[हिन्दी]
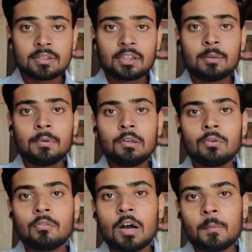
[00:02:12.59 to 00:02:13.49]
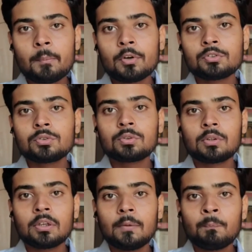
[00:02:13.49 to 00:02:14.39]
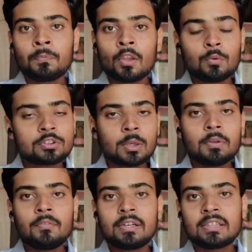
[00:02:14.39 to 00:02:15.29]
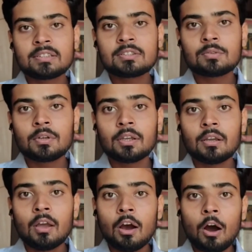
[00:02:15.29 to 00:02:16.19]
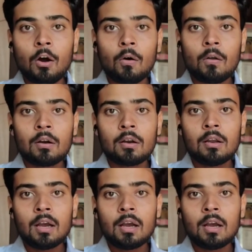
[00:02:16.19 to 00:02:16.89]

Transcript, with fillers: जितने भी लोग वहाँ पे मौजूद होंगे वो सभी विटनेसेस होंगे और